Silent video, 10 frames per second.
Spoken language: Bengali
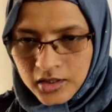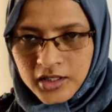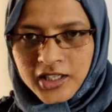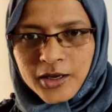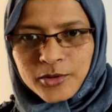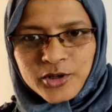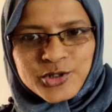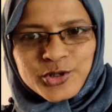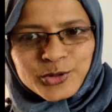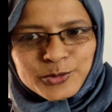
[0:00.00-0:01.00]
কেমন আছো
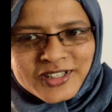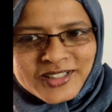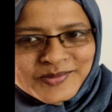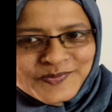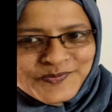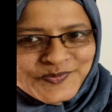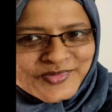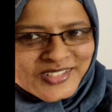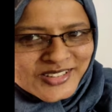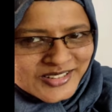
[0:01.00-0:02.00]
তোমরা
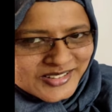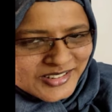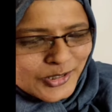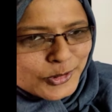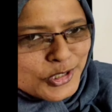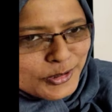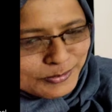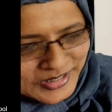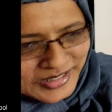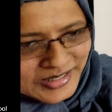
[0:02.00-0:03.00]
গত
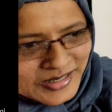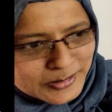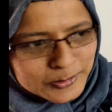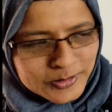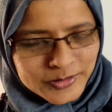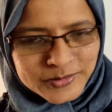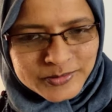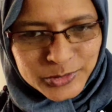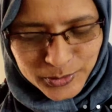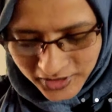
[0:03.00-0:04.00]
সপ্তাহে
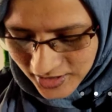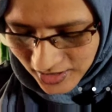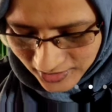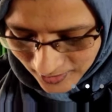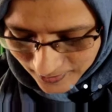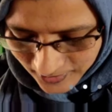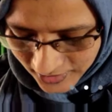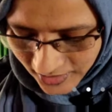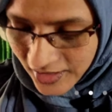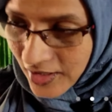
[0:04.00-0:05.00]
তোমাদের সাথে আমাদের
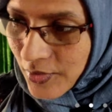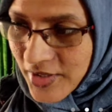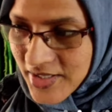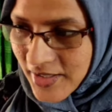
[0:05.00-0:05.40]
দেখা হয়েছে